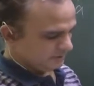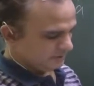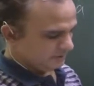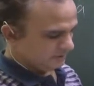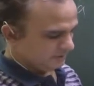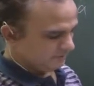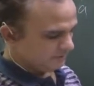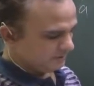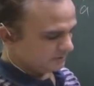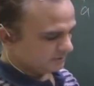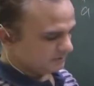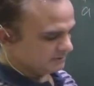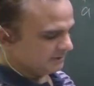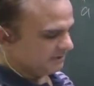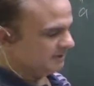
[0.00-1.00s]
आ, बिल्कुल
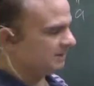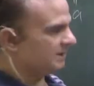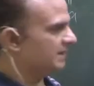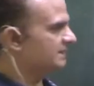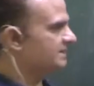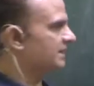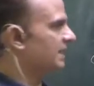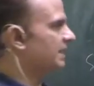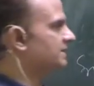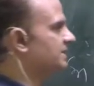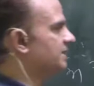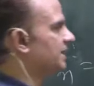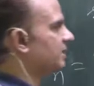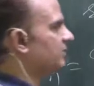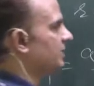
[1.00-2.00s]
सही है रैशनलाइज
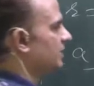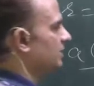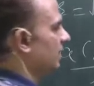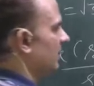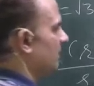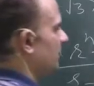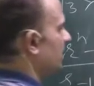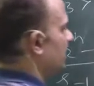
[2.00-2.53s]
किया हुआ है तो आप भी